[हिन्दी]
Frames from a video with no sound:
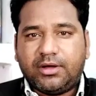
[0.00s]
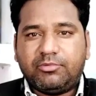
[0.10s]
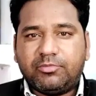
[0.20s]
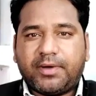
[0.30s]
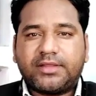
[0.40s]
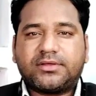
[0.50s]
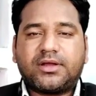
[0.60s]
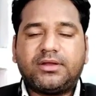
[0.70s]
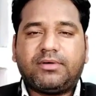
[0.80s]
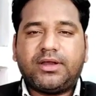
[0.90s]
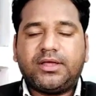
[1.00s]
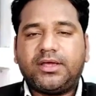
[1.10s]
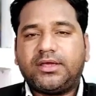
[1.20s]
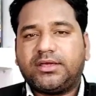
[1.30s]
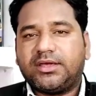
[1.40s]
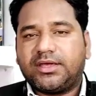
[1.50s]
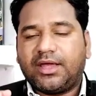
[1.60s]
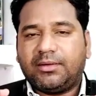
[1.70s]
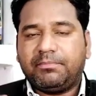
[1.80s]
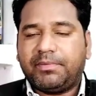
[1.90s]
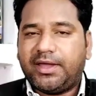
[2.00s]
हम लोग बात करने वाले हैं कि क्या